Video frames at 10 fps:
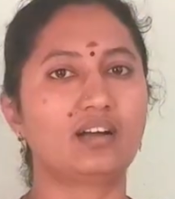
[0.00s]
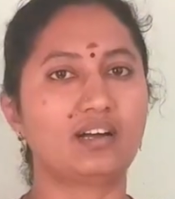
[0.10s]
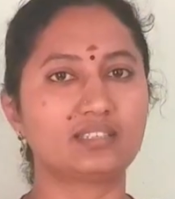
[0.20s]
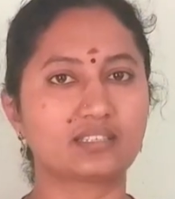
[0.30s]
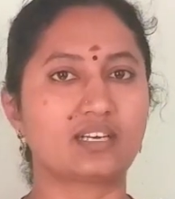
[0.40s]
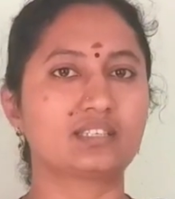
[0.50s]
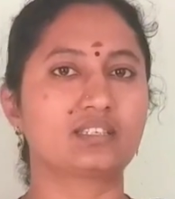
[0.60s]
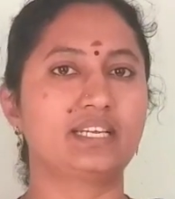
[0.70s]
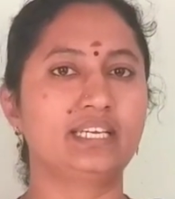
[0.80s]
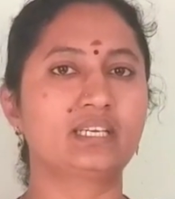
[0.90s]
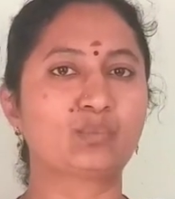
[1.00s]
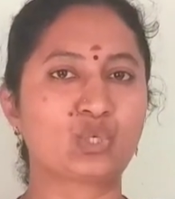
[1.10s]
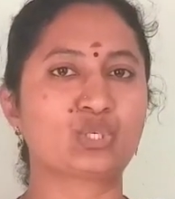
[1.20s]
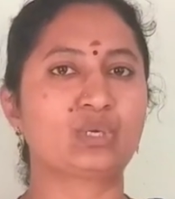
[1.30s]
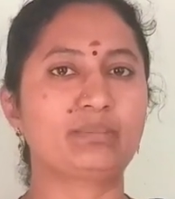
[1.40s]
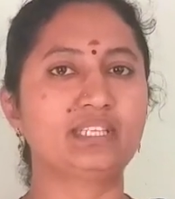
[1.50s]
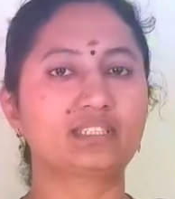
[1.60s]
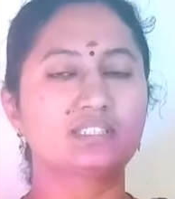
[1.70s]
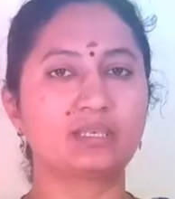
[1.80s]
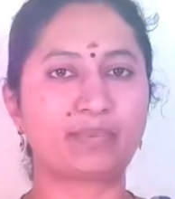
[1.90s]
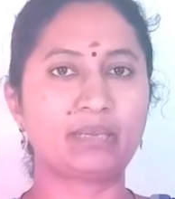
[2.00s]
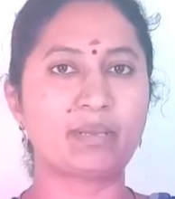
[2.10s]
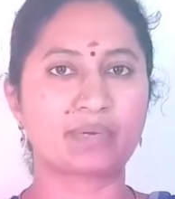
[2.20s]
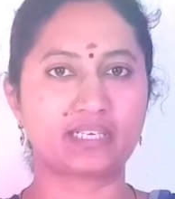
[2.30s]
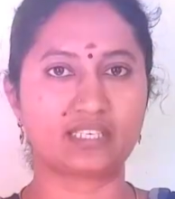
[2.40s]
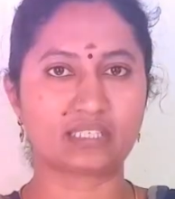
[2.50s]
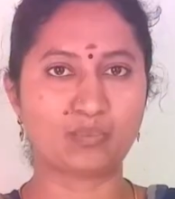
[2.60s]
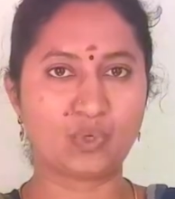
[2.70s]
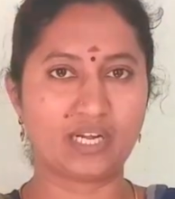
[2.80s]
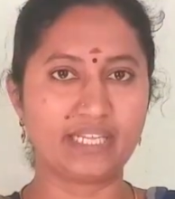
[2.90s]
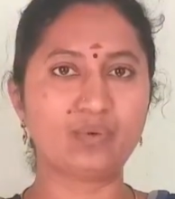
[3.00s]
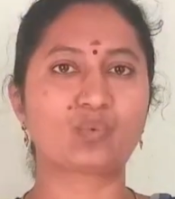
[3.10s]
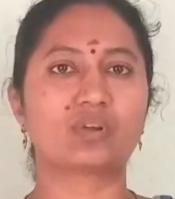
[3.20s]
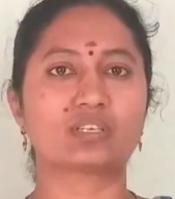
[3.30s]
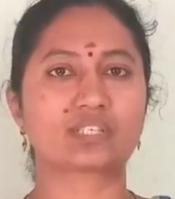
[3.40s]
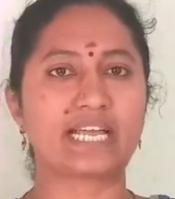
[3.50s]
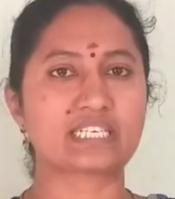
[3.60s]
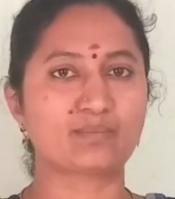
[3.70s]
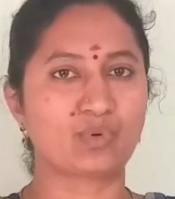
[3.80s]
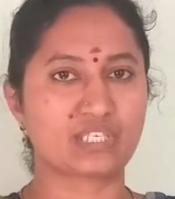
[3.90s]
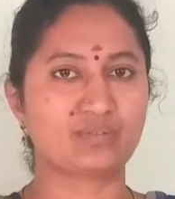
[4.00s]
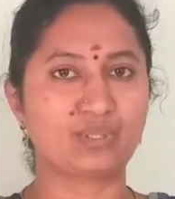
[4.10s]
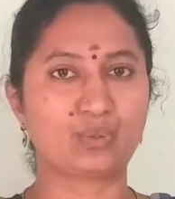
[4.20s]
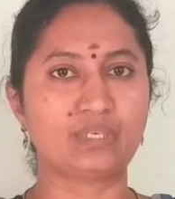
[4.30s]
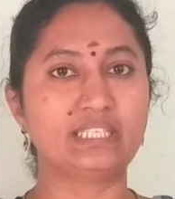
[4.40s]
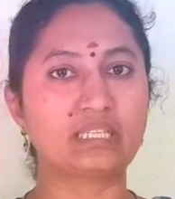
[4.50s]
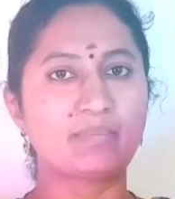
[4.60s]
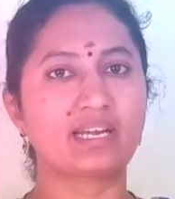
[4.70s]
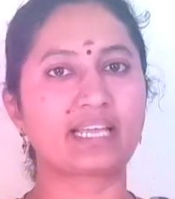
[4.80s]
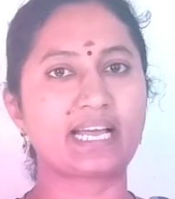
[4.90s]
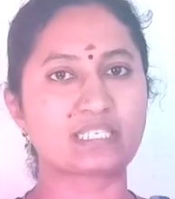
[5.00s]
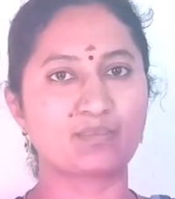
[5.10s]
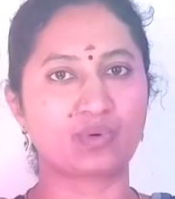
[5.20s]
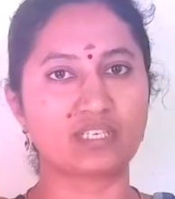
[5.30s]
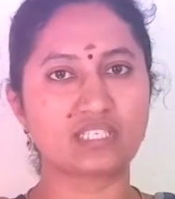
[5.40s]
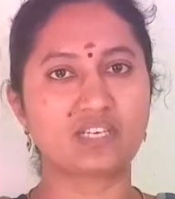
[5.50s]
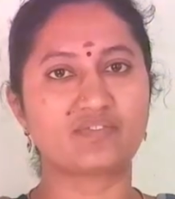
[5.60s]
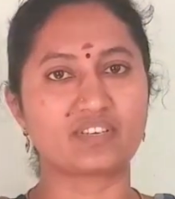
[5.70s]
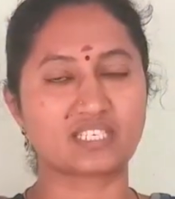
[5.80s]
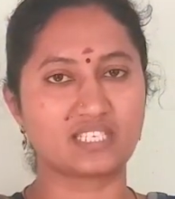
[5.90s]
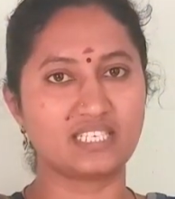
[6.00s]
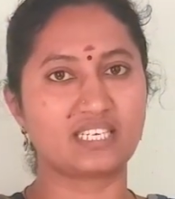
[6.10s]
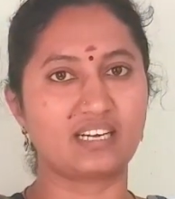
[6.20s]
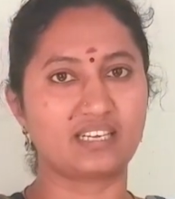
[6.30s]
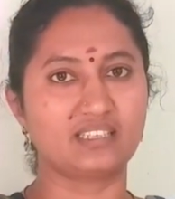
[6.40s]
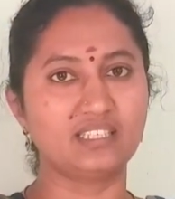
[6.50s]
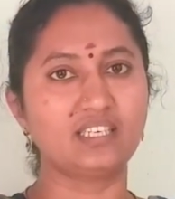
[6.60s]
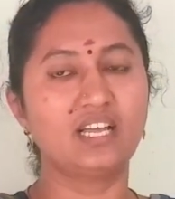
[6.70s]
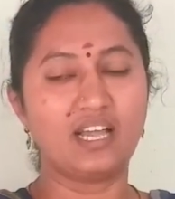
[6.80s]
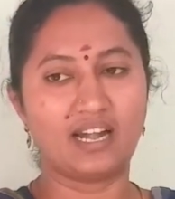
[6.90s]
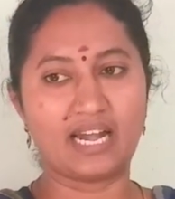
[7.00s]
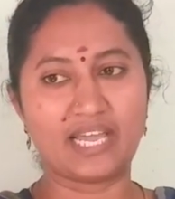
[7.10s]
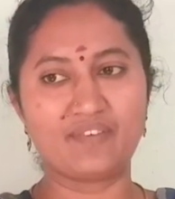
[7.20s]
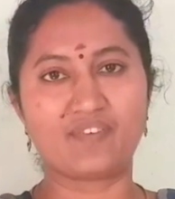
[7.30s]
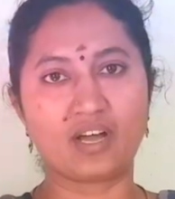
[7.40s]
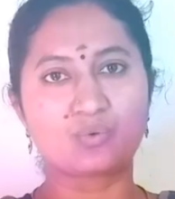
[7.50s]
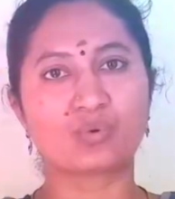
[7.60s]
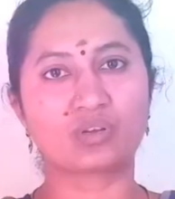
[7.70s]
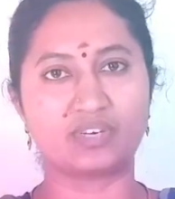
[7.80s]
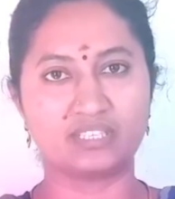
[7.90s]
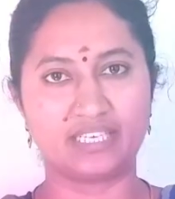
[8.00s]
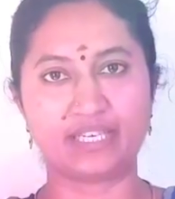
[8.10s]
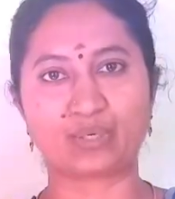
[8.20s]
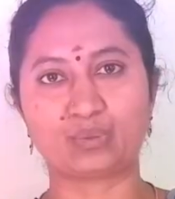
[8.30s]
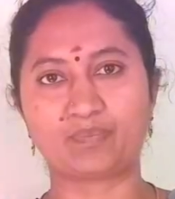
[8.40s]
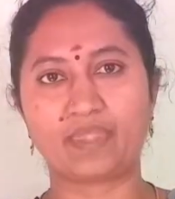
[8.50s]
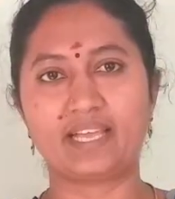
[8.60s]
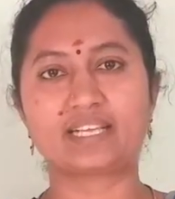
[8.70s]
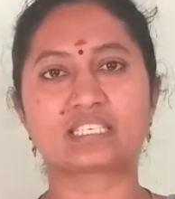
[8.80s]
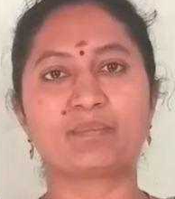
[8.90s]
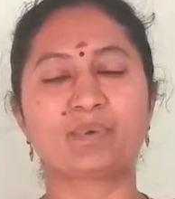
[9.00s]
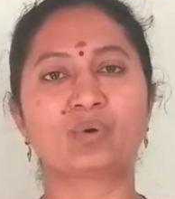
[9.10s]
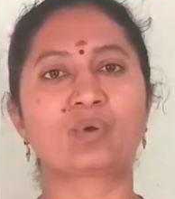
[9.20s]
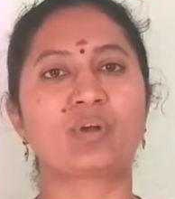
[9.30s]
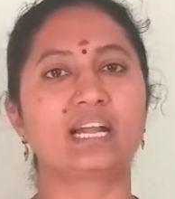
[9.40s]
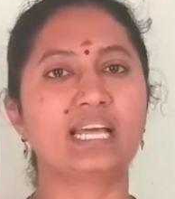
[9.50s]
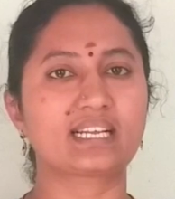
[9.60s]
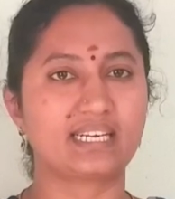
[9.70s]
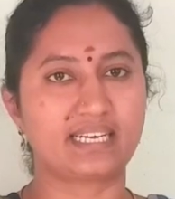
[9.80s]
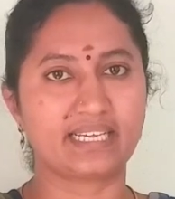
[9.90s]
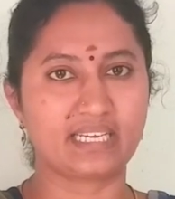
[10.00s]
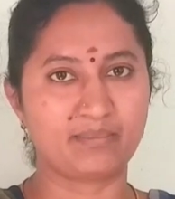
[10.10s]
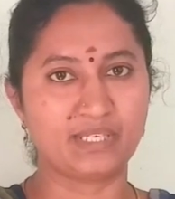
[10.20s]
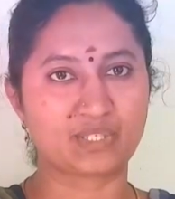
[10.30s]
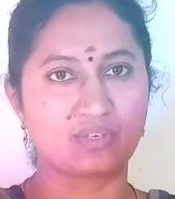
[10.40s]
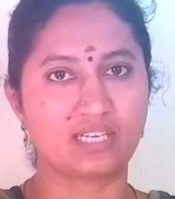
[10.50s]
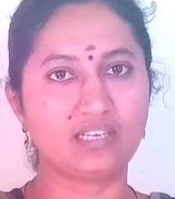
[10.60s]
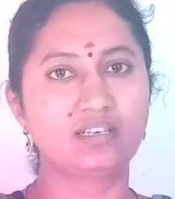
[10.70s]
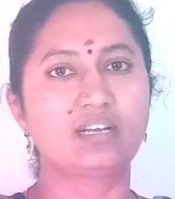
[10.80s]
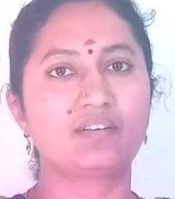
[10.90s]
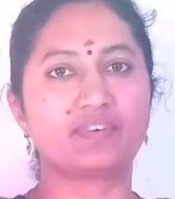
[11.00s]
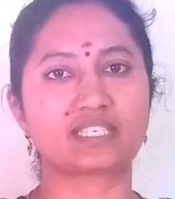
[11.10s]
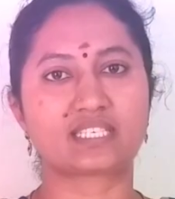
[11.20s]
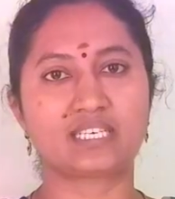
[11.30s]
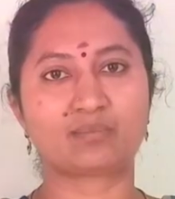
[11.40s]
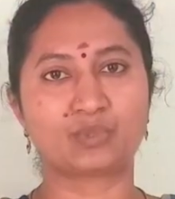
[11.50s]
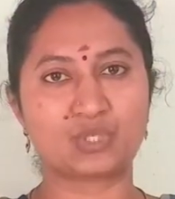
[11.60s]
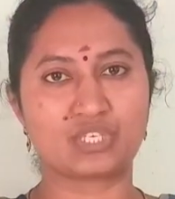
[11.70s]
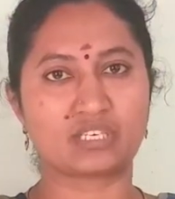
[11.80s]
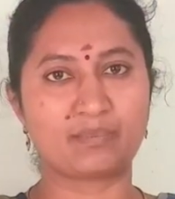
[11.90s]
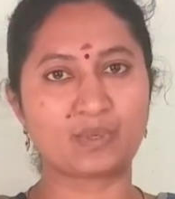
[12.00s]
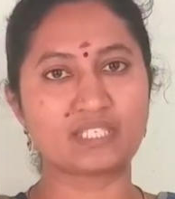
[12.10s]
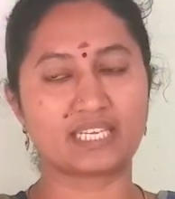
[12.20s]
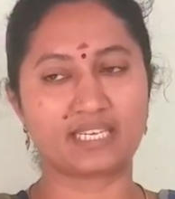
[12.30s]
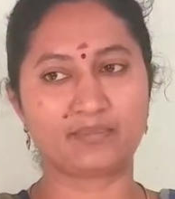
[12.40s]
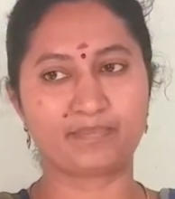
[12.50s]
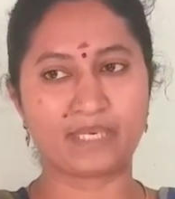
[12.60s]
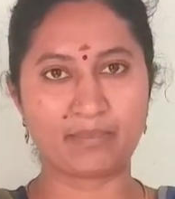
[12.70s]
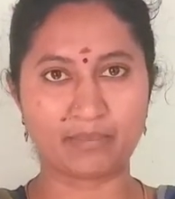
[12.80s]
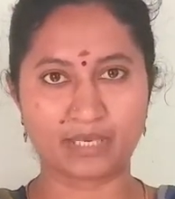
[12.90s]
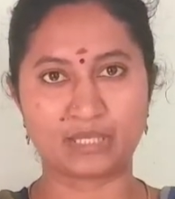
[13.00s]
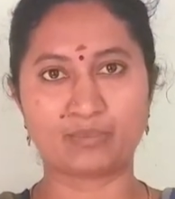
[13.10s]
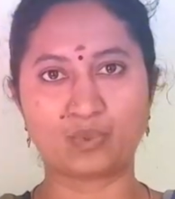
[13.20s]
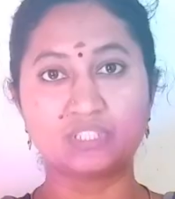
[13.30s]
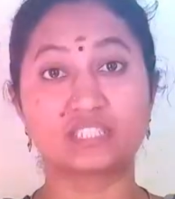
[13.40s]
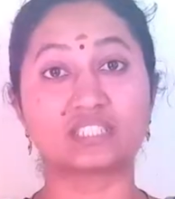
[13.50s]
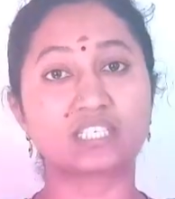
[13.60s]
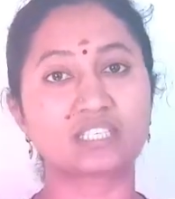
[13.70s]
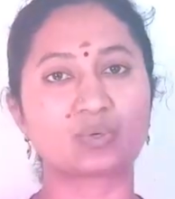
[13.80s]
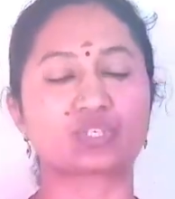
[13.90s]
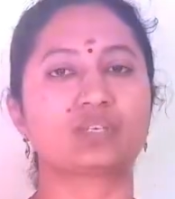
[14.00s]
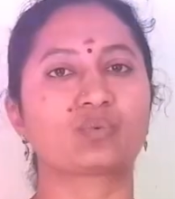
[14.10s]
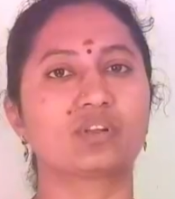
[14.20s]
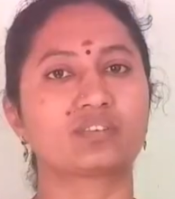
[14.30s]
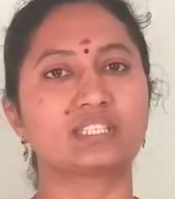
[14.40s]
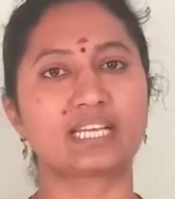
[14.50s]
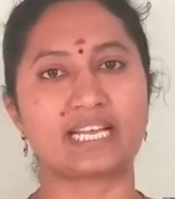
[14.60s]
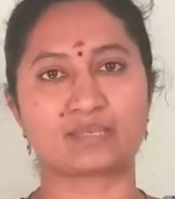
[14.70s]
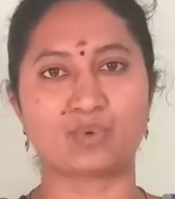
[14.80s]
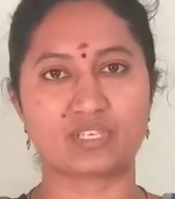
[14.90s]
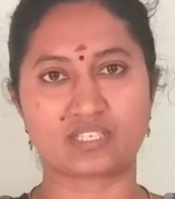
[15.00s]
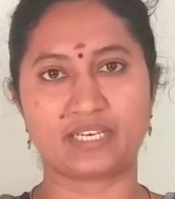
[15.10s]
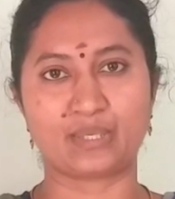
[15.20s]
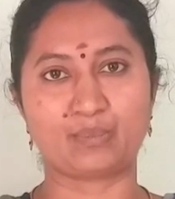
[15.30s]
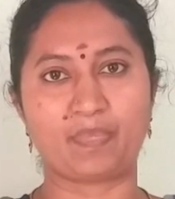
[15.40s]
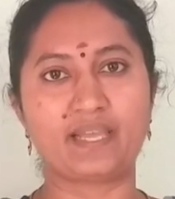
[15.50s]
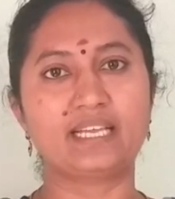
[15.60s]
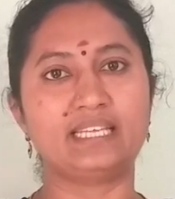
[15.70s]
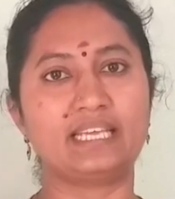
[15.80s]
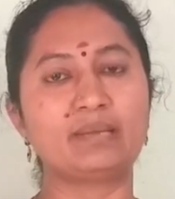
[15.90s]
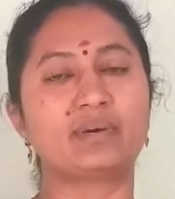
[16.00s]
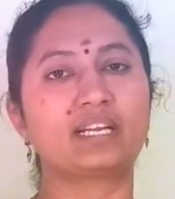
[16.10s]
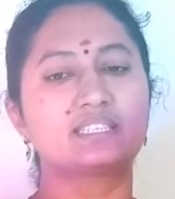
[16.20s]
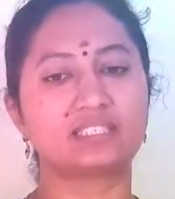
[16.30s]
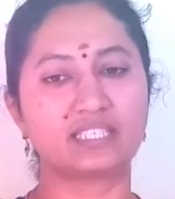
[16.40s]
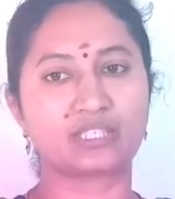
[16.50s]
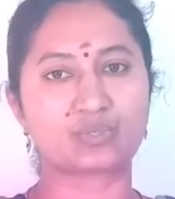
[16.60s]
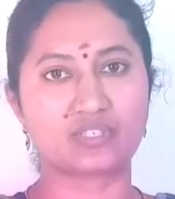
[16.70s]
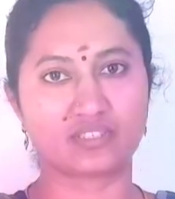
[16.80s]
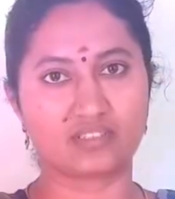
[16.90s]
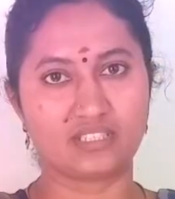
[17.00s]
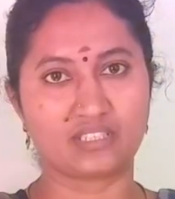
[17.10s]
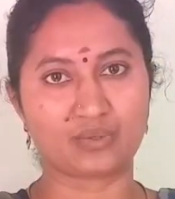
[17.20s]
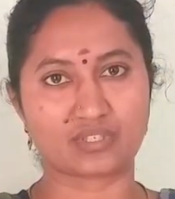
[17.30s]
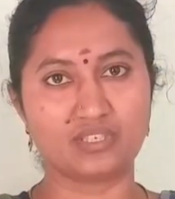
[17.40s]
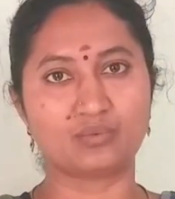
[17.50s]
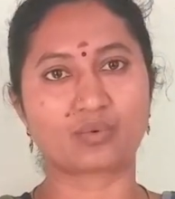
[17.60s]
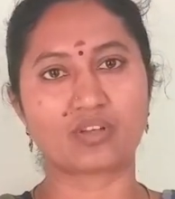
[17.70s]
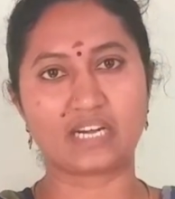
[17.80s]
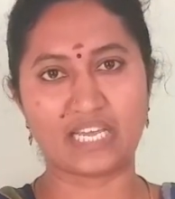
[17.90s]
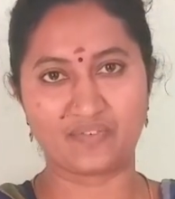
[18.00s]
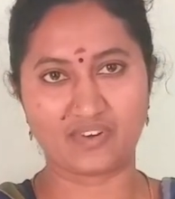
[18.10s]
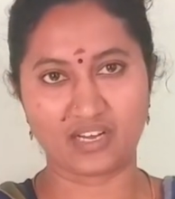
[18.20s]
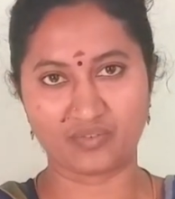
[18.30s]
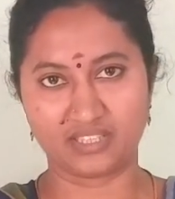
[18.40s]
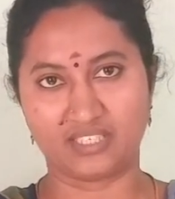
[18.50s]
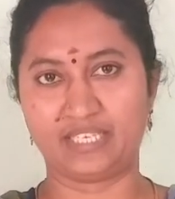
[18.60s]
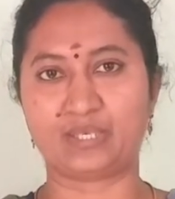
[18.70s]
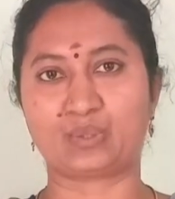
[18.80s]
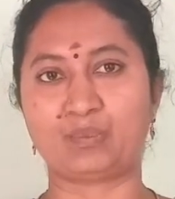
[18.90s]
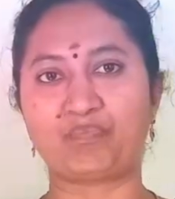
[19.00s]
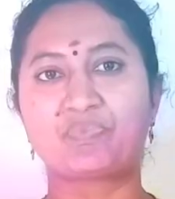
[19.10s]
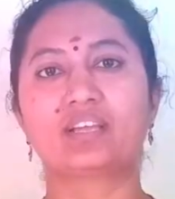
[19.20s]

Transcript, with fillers: அது அந்த இயர் முடிஞ்ச உடனே தேர்ட் ப்ரீமியம் கட்டுறதுக்கு முன்னாடியே உங்களுக்கு அந்த கேஷ் போனஸ் வந்துடும் இந்த மாதிரி கேஷ் போனஸ் ஃபஸ்ட் இயர்லேருந்து லைஃப் லாங் உங்களுக்கு வந்துட்டே இருக்கும் எக்ஸாம்பிள் ஒரு ஒன் லேக் கட்டுறீங்க அப்படின்னு சொன்னால் ஃபர்ஸ்ட் இயர் முடிஞ்சதுக்கு அப்புறம் செகண்ட் ப்ரீமியம் கட்டும்போது தேர்ட்டி தௌசண்ட் உங்களுக்கு வந்து கேஷ் போனஸ் கிடைக்கும் இதே மாதிரி தேர்ட்டி தௌசண்ட் தேர்ட்டி தௌசண்ட் உங்களுக்கு லைஃப் லாங் வந்துட்டே இருக்கும்